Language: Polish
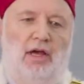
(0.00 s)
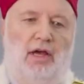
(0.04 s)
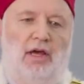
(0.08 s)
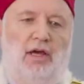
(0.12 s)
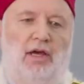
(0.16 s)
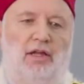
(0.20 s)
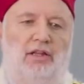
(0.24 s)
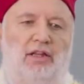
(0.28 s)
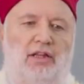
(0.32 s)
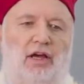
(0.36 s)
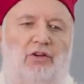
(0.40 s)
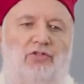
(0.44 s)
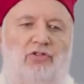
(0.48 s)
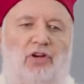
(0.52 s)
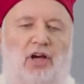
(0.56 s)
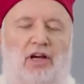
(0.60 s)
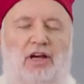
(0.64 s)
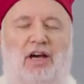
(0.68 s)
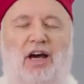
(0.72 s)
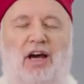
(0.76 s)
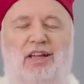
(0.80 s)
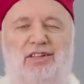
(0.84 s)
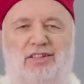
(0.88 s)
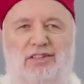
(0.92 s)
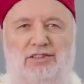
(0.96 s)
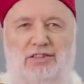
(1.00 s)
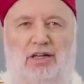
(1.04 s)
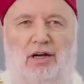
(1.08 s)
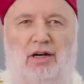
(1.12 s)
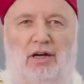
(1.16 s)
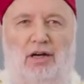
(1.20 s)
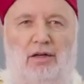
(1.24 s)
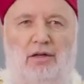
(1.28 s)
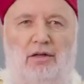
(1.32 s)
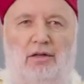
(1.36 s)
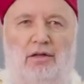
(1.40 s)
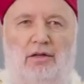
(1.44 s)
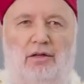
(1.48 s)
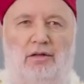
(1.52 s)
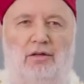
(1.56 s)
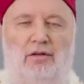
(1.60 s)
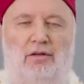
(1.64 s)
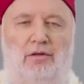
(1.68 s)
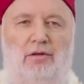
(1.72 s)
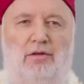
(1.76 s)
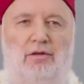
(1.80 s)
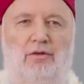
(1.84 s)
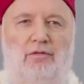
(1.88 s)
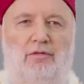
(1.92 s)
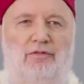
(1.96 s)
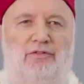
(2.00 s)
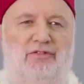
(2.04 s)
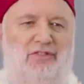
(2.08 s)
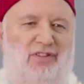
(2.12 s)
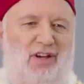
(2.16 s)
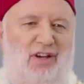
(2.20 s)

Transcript: e, nasza kadra w